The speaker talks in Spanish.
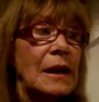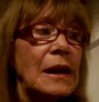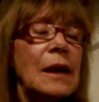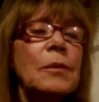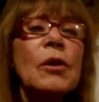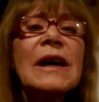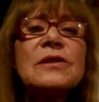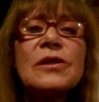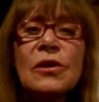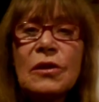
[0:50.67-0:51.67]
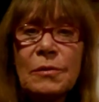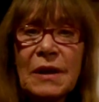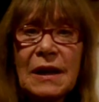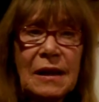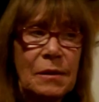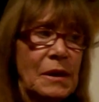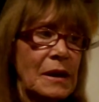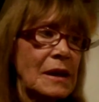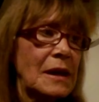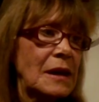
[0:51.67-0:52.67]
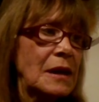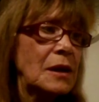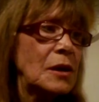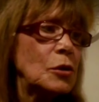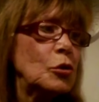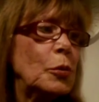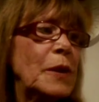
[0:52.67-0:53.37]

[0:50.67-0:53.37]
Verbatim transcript: la evocación me eleva, tu